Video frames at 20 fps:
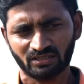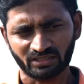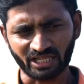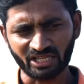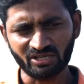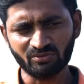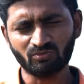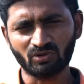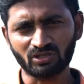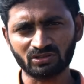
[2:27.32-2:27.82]

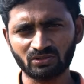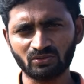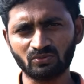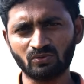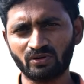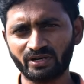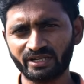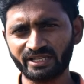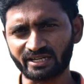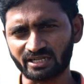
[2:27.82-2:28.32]
టైం మొత్తం
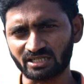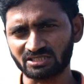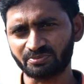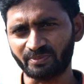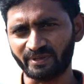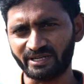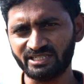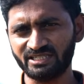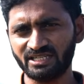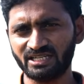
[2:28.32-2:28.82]
కూడా ఇక్కడ
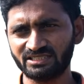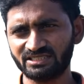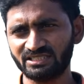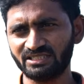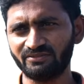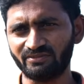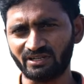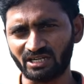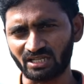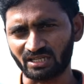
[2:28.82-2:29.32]
స్పెండ్ చేసి
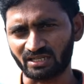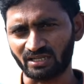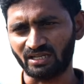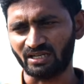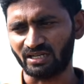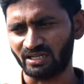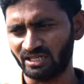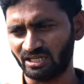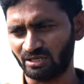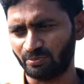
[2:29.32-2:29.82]
వీళ్ళకి
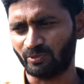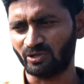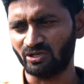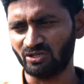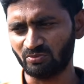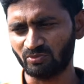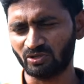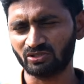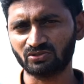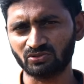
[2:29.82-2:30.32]
వీళ్ళ
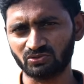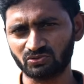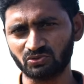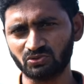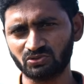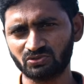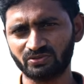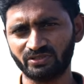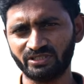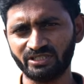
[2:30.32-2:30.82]
పనులు మొత్తం
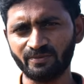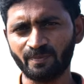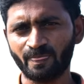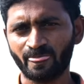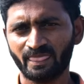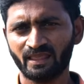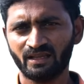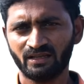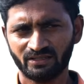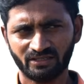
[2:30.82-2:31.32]
చూసుకుని
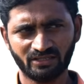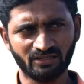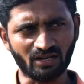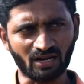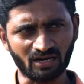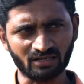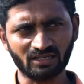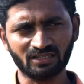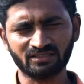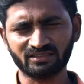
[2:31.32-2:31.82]
ఈ
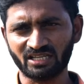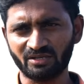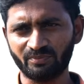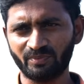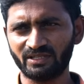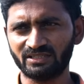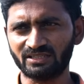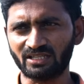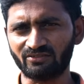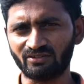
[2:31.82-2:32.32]
నాట్లంతా
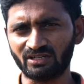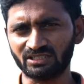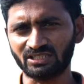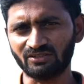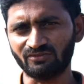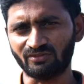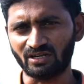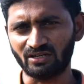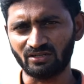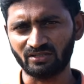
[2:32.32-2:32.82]
అయిపోయిన తర్వాత
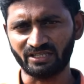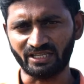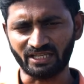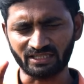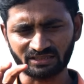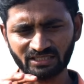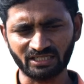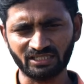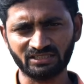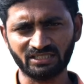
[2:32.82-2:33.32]
వాళ్ళకి
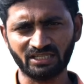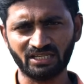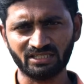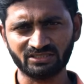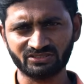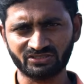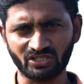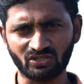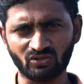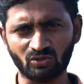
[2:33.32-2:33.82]
ఎంత అయితే
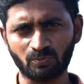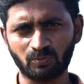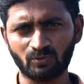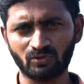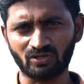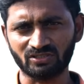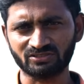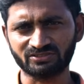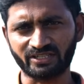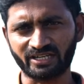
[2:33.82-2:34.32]
చేను
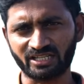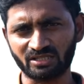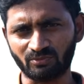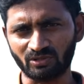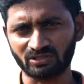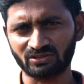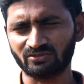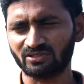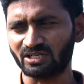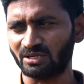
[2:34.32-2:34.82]
ఒప్పుకుని వస్తారో అది
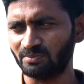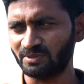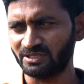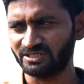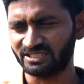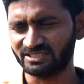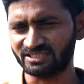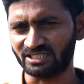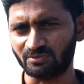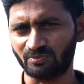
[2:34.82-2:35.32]
మొత్తం కంప్లీట్
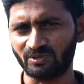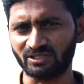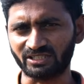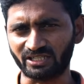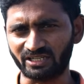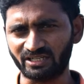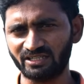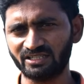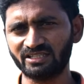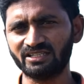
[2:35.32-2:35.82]
చేసి
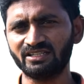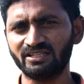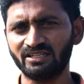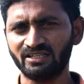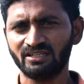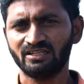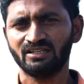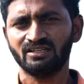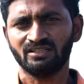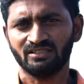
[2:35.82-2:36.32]
వెళ్ళిపోతారండి
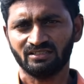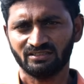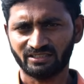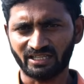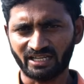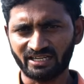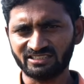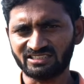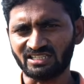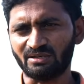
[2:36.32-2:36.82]

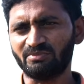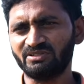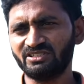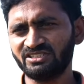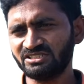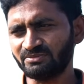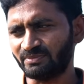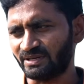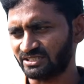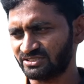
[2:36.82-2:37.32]
దానికి
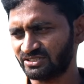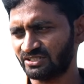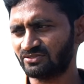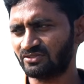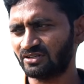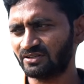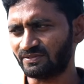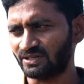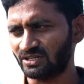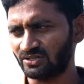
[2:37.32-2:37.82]
సంబంధించి మన చేను
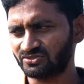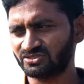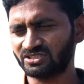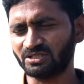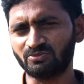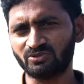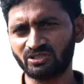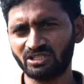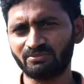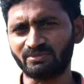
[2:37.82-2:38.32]
కూడా వాళ్ళు వచ్చే
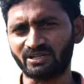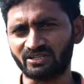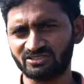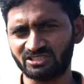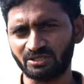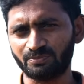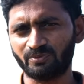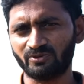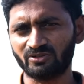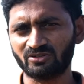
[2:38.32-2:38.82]
ముందే మనం
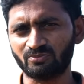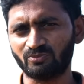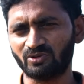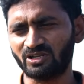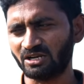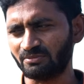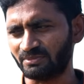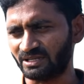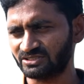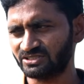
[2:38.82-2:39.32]
చెప్పుంటాం
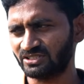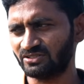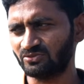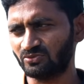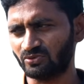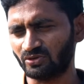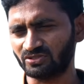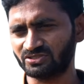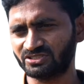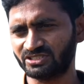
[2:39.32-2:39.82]
వల్ల మన చేను
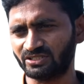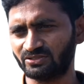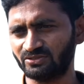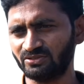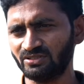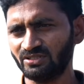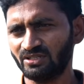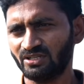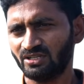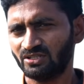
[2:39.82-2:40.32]
కూడా వచ్చారు
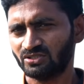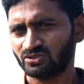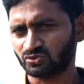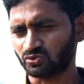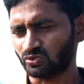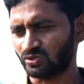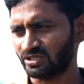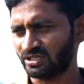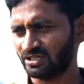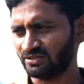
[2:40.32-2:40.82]

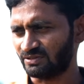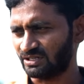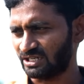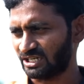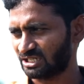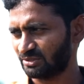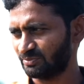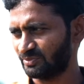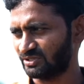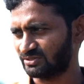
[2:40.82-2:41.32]
చూడండి వాళ్ళు
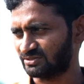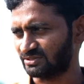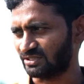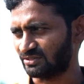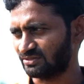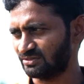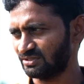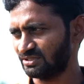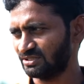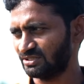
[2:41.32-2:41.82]
ఎట్ట
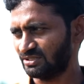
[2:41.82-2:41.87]
బీగుతున్నారు